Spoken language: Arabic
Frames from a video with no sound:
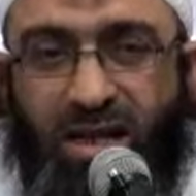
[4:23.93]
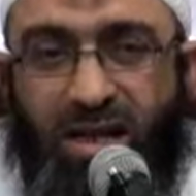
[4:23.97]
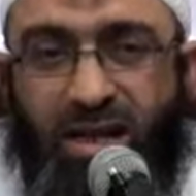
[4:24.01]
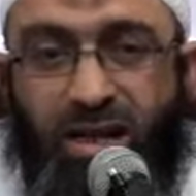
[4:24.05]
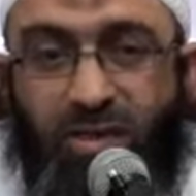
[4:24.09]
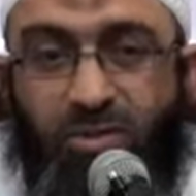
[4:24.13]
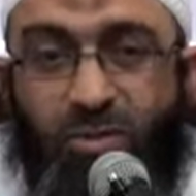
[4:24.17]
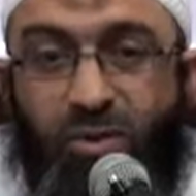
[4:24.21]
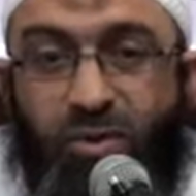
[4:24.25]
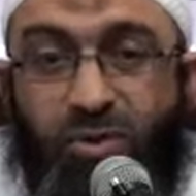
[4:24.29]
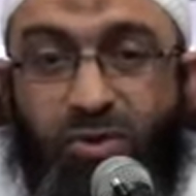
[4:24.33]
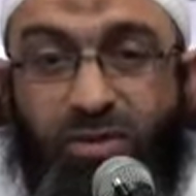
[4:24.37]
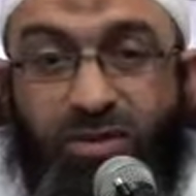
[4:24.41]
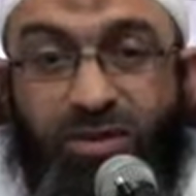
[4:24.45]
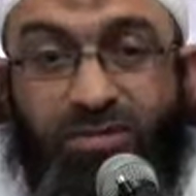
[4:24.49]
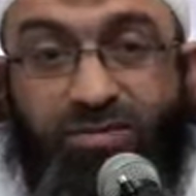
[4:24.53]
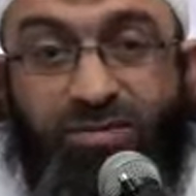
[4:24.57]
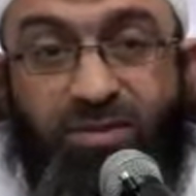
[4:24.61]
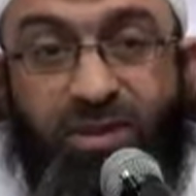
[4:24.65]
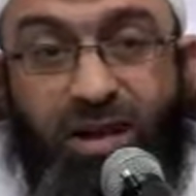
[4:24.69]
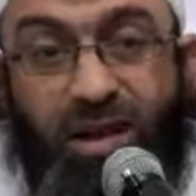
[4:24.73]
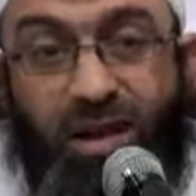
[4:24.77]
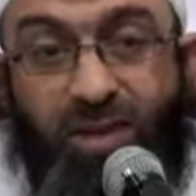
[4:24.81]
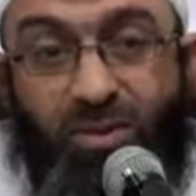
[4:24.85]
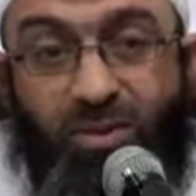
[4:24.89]
لم يؤت
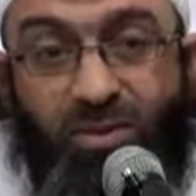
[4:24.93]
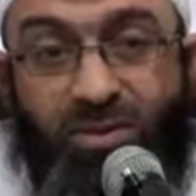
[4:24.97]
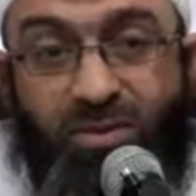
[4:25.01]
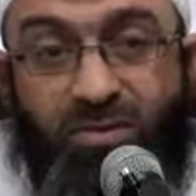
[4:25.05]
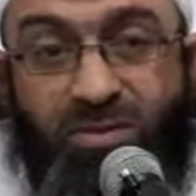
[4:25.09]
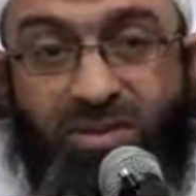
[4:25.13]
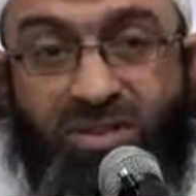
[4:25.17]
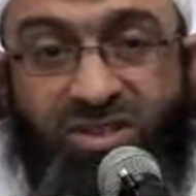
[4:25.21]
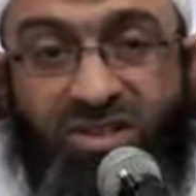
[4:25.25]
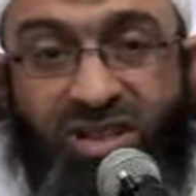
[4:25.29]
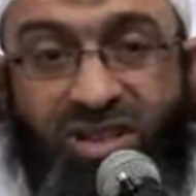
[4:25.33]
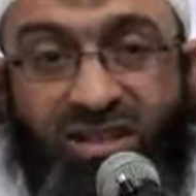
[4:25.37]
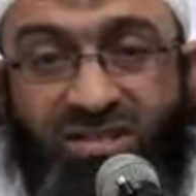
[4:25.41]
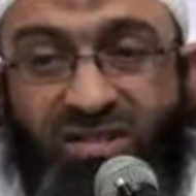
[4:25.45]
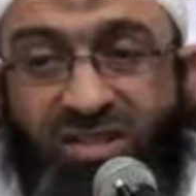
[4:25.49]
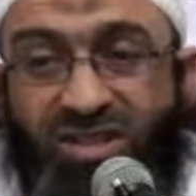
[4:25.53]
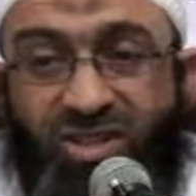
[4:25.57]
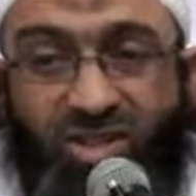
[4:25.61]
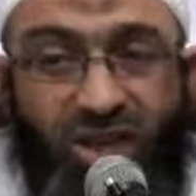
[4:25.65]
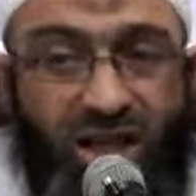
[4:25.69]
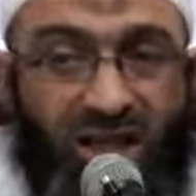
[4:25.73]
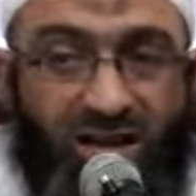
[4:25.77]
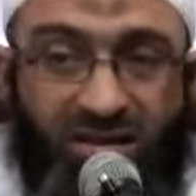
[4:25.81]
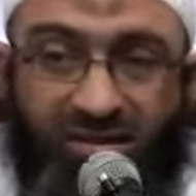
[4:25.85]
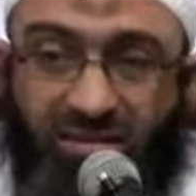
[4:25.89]
فرعون من جهة
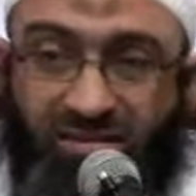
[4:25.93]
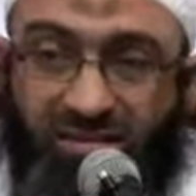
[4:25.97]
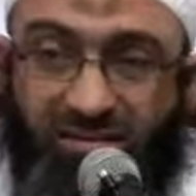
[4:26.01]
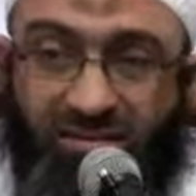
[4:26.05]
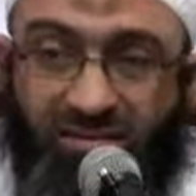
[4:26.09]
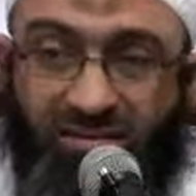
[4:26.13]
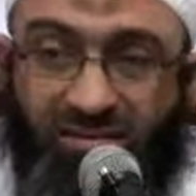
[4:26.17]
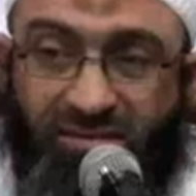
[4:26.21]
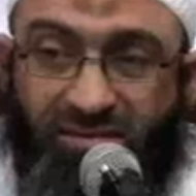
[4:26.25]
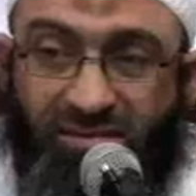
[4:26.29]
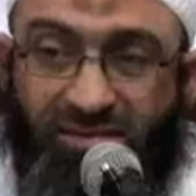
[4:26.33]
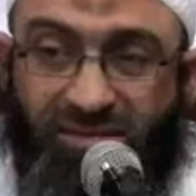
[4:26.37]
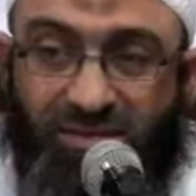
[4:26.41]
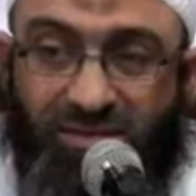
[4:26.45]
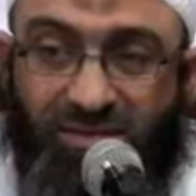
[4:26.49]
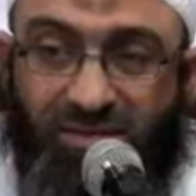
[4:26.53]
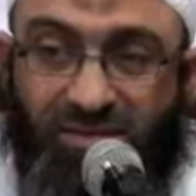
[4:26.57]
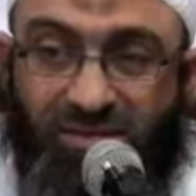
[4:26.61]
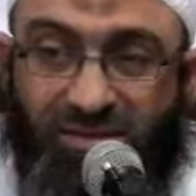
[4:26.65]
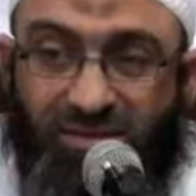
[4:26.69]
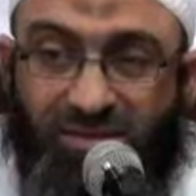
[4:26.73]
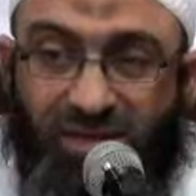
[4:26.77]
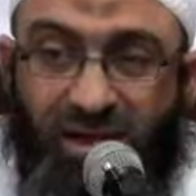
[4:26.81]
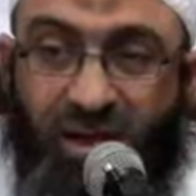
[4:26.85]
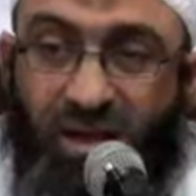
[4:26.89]
الجهل
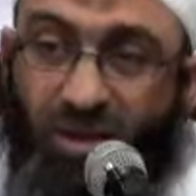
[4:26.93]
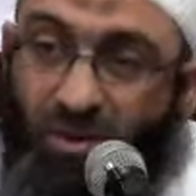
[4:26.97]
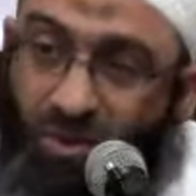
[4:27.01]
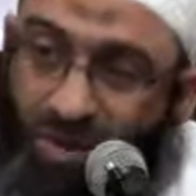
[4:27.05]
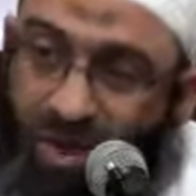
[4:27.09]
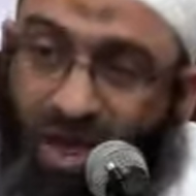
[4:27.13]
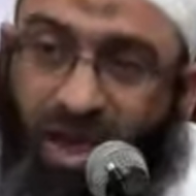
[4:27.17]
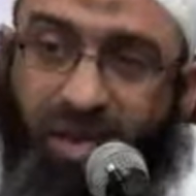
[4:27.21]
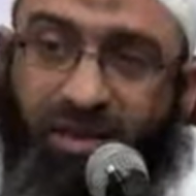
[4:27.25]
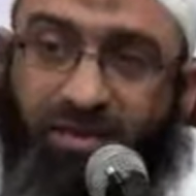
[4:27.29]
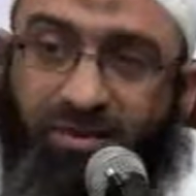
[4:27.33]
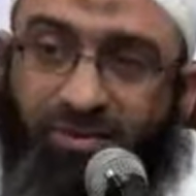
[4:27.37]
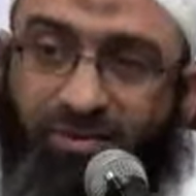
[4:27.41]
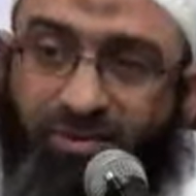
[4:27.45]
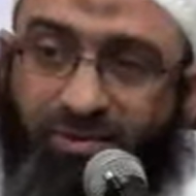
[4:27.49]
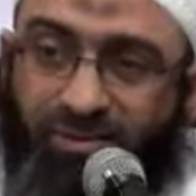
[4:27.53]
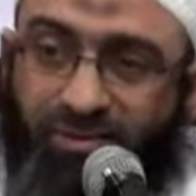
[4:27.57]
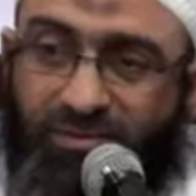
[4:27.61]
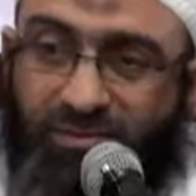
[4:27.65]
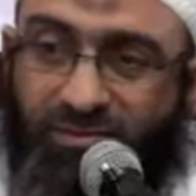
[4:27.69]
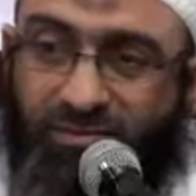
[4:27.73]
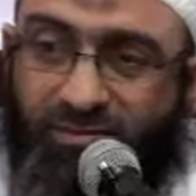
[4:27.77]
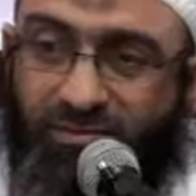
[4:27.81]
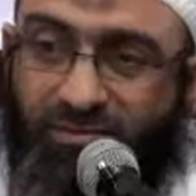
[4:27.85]
لا هو يعرف